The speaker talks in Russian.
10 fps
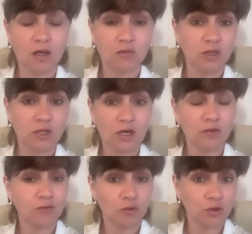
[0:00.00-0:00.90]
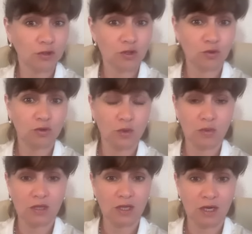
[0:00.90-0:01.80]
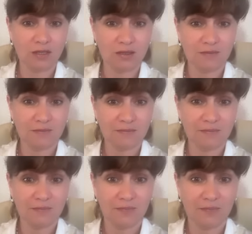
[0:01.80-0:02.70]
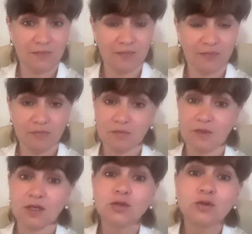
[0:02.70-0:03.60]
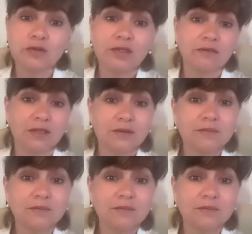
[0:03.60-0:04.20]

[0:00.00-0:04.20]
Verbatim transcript: Мне некомфортно что-то менять. Кто виноват?